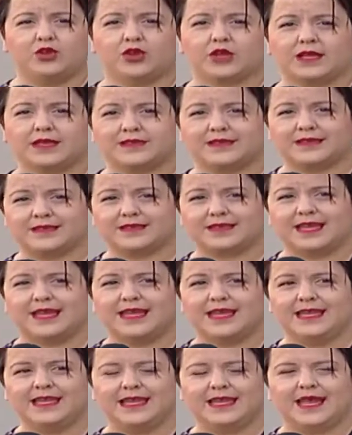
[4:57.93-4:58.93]
Lo que se
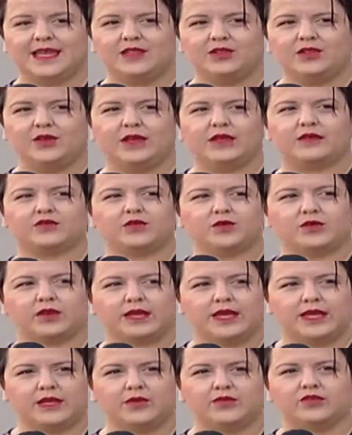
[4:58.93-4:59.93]
está generando es,
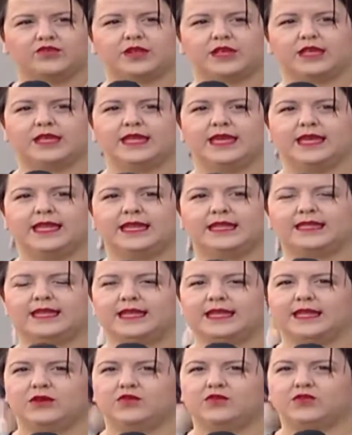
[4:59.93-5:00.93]
ok, usted quiere
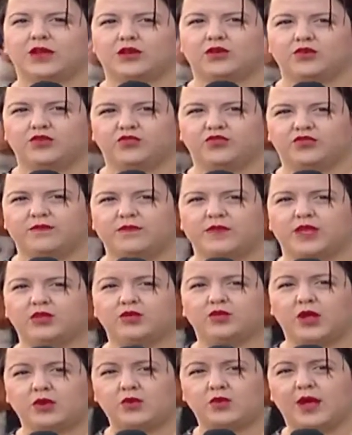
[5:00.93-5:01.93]
tener un
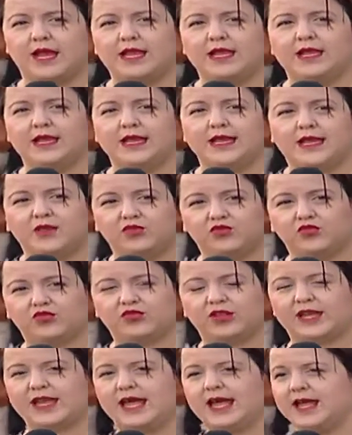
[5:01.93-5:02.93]
reconocimiento anual en su
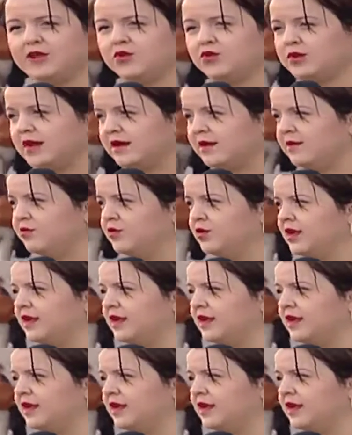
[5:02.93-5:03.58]
salario, una